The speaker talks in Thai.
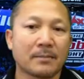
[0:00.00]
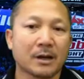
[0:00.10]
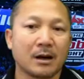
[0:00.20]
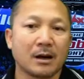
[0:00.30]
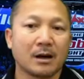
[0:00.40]
ข
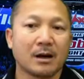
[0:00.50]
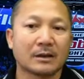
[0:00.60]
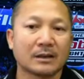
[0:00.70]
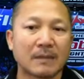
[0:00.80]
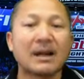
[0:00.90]
อ
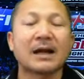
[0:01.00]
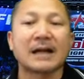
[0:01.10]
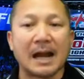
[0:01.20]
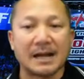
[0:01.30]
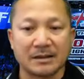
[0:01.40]
ทำร่าง
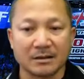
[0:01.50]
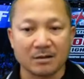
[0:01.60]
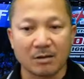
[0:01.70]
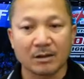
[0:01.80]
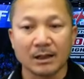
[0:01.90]
กายสัก
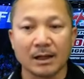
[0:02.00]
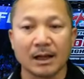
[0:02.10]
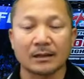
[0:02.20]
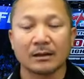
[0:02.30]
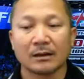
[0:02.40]
2 เดือน
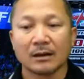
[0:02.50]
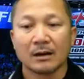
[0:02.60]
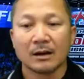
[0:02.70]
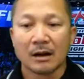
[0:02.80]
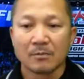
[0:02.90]

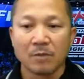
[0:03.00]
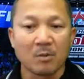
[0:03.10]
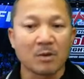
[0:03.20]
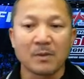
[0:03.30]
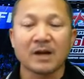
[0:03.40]
ผม
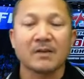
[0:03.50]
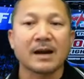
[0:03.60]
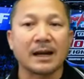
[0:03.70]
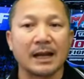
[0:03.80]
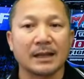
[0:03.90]
ก็ไม่ได้ว่า
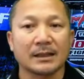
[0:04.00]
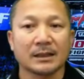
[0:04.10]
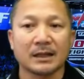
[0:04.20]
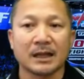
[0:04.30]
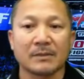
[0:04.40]
อะไรก็
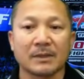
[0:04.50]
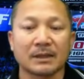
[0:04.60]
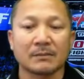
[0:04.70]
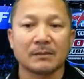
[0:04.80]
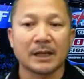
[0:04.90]

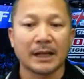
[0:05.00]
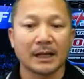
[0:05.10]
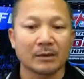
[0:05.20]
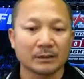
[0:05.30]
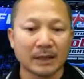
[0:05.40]
เด็ก
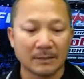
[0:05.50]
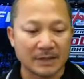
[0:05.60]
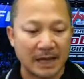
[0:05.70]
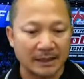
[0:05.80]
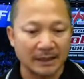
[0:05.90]
เขาเต็มใจ
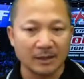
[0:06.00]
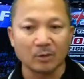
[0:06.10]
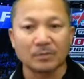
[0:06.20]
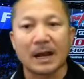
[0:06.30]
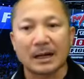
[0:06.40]
ที่จะหยุด
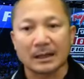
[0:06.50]
พัก